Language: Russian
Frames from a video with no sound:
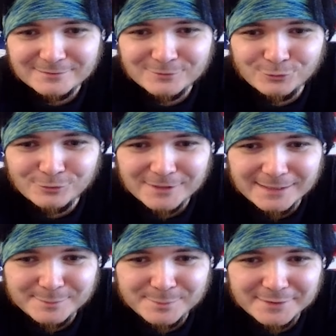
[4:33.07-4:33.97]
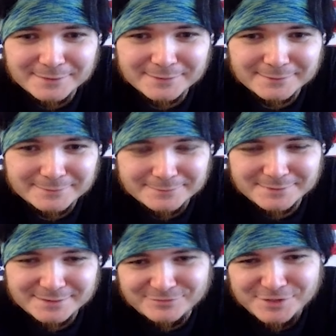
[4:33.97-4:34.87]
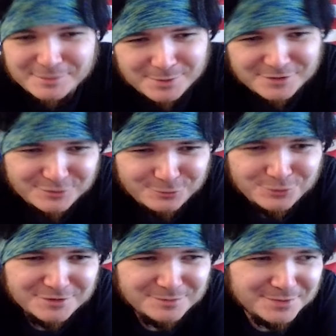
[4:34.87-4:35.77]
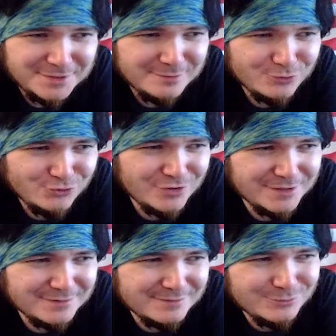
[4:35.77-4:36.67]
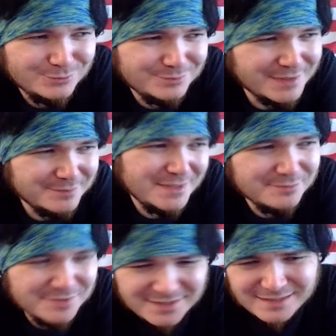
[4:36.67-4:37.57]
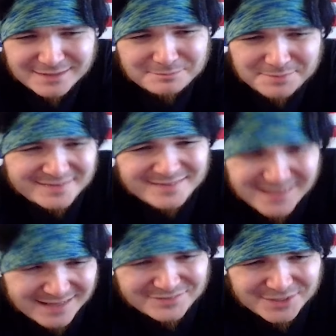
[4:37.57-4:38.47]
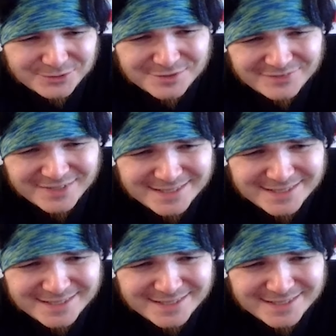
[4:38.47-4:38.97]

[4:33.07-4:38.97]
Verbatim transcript: но как бы этого не происходит, потому что, ну, обеим странам, да, в такой войне